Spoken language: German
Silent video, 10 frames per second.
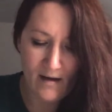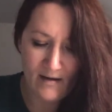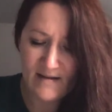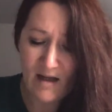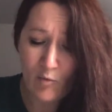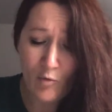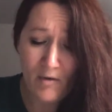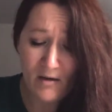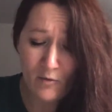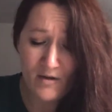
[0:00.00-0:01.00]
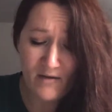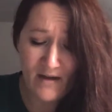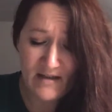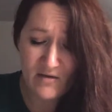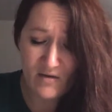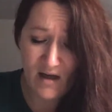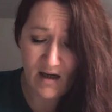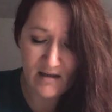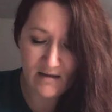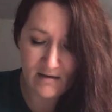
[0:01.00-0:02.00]
Das kam unerwartet und
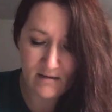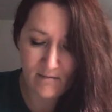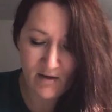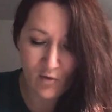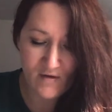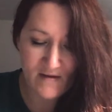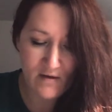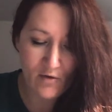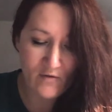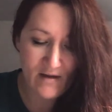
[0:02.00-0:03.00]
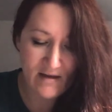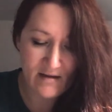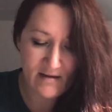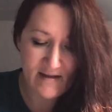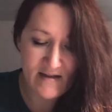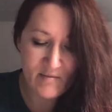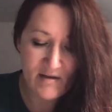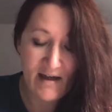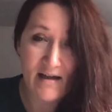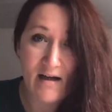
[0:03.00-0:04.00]
hart. Mein großes Glück war, dass ich mit
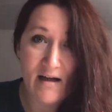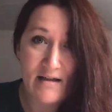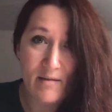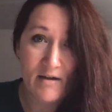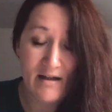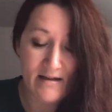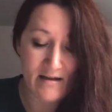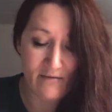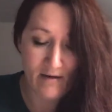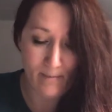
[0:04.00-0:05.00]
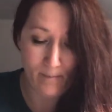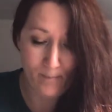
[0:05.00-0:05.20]
einer Hand am Geländer war.